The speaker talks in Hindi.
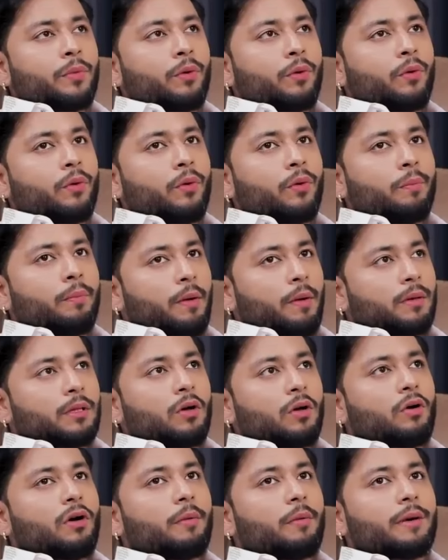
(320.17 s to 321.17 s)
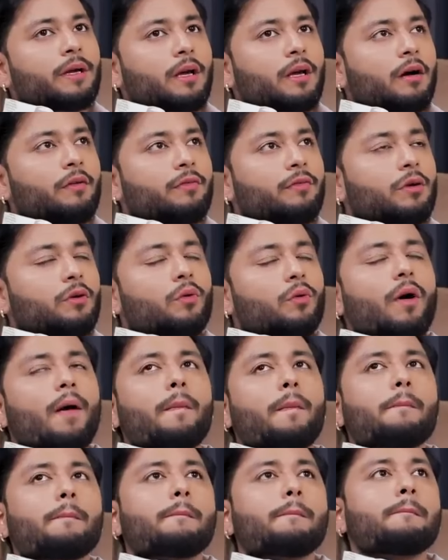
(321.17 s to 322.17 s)
तो मैं बताऊँगा अभी क्या फील
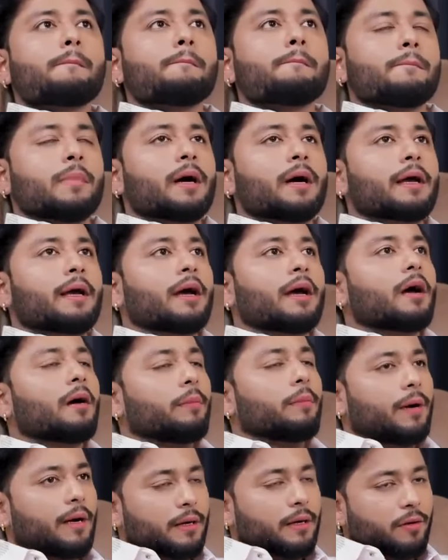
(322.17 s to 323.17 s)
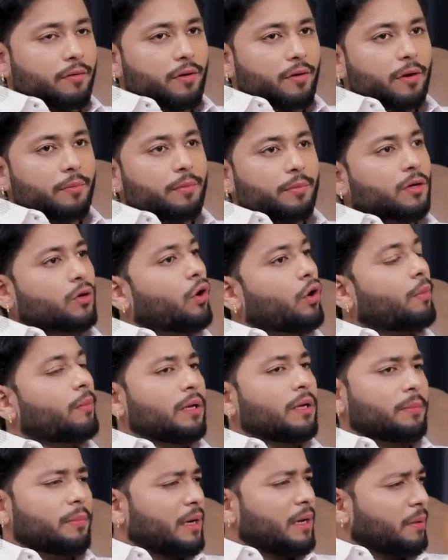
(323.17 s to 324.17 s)
हुआ मैं गया बैठा वहाँ पर
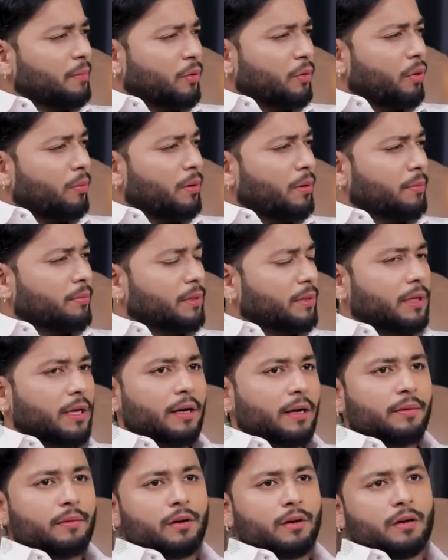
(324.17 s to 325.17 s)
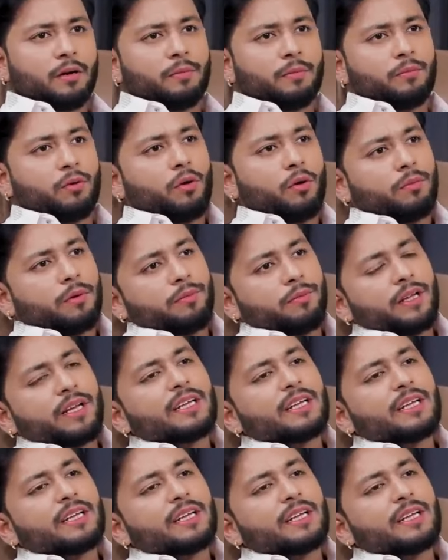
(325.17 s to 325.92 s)
नॉर्मली पहले प्रॉब्लम बताए प्रॉब्लम